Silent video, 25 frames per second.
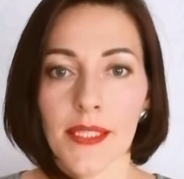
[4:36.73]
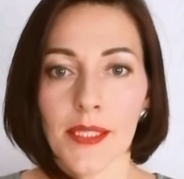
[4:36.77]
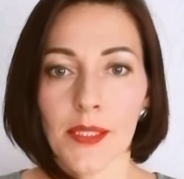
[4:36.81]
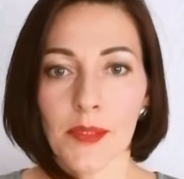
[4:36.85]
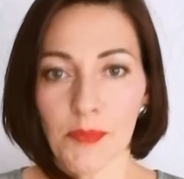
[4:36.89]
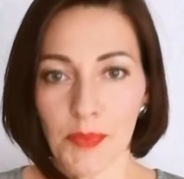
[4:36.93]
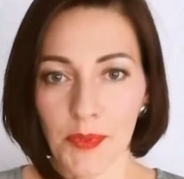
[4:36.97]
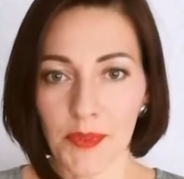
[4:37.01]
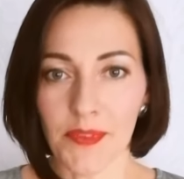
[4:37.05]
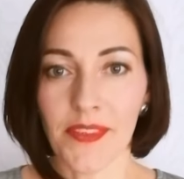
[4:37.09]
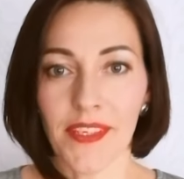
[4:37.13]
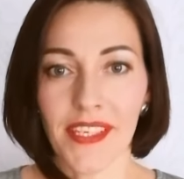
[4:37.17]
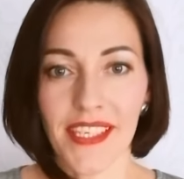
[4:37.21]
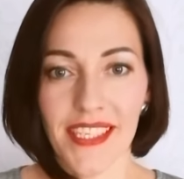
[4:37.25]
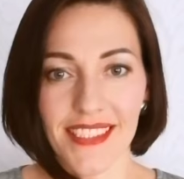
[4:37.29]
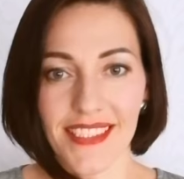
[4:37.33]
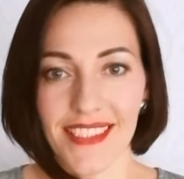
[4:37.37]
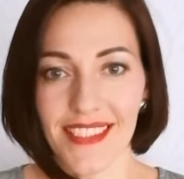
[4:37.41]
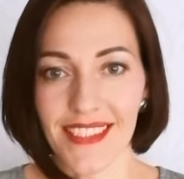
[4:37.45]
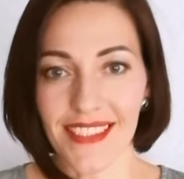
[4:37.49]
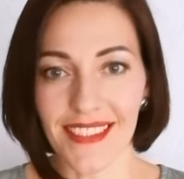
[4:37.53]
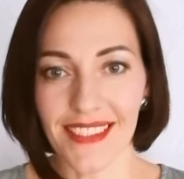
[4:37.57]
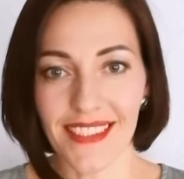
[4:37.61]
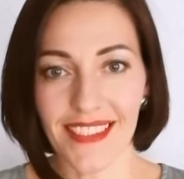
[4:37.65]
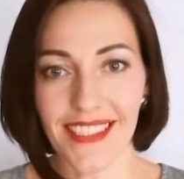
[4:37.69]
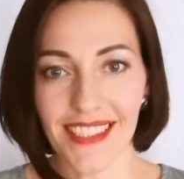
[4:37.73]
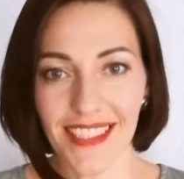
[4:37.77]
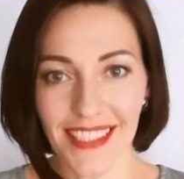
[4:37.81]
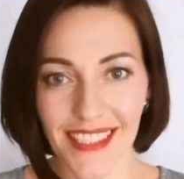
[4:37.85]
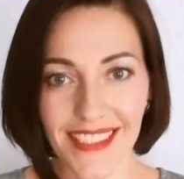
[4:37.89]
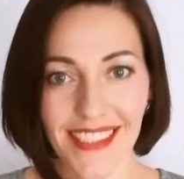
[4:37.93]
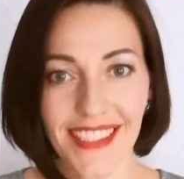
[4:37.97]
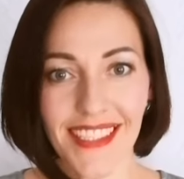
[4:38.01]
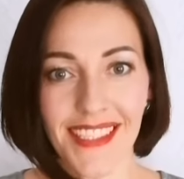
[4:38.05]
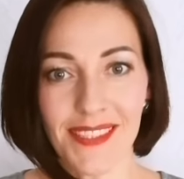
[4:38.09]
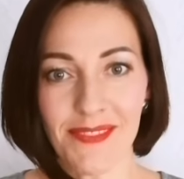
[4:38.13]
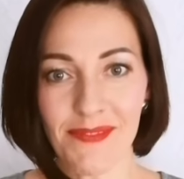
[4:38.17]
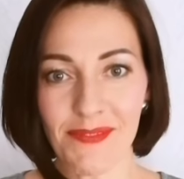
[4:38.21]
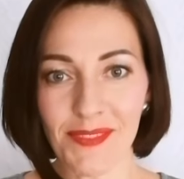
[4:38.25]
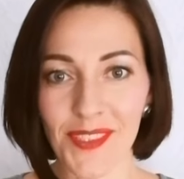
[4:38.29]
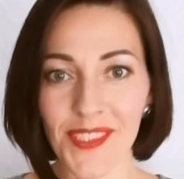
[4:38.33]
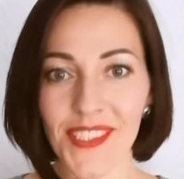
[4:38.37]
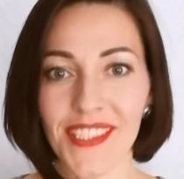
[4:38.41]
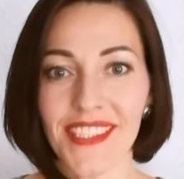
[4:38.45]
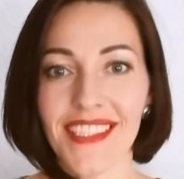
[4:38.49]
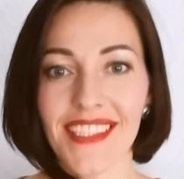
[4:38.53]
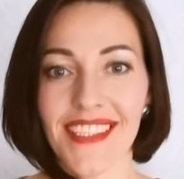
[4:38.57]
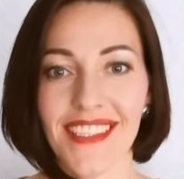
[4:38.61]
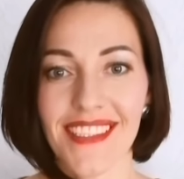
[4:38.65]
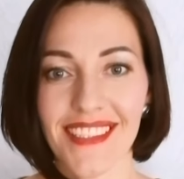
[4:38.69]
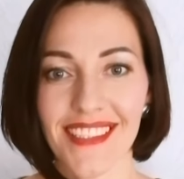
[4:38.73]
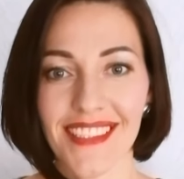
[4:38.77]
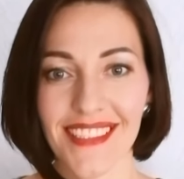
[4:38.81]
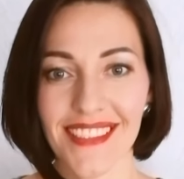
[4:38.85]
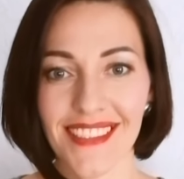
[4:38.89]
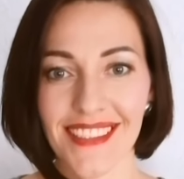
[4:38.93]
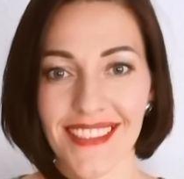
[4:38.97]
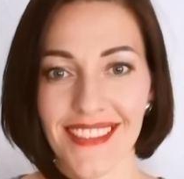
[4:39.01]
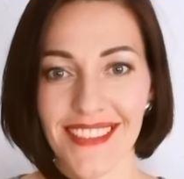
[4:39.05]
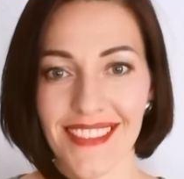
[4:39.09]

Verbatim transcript: И поверьте, это работает.